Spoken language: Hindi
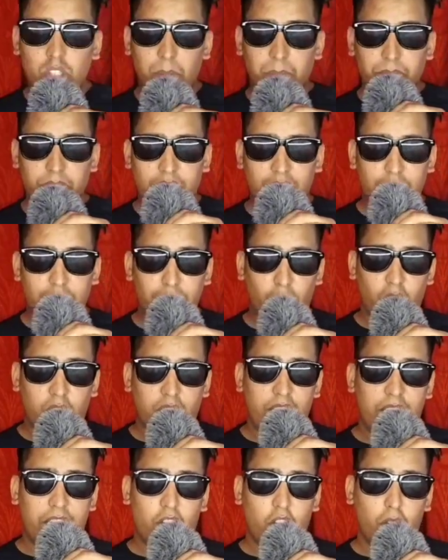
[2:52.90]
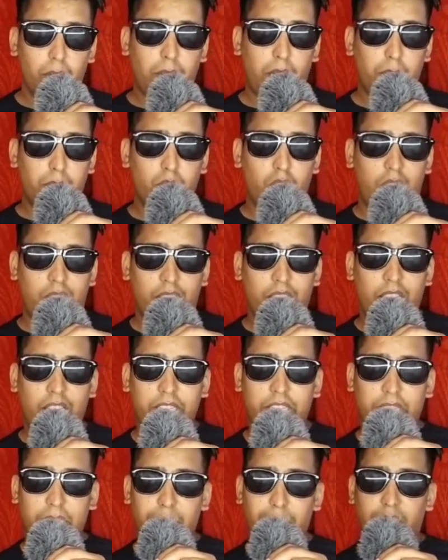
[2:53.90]
जमशेदपुर का एक और बाबू आ
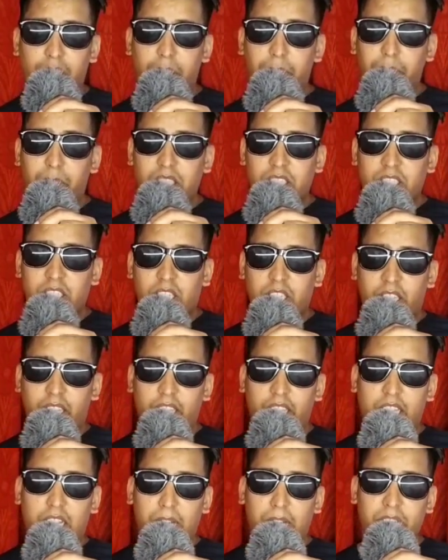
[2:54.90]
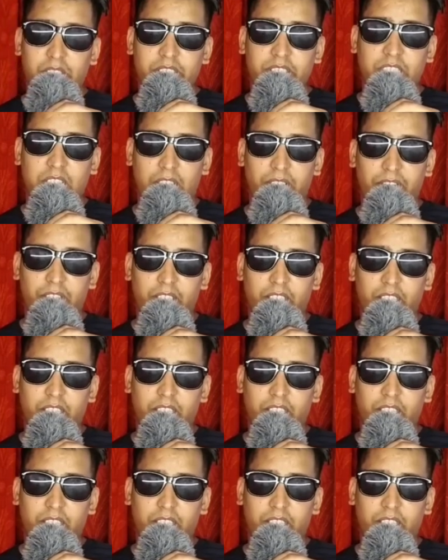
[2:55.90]
गया ये बीडी मास्टर करेगा अब इंसाफ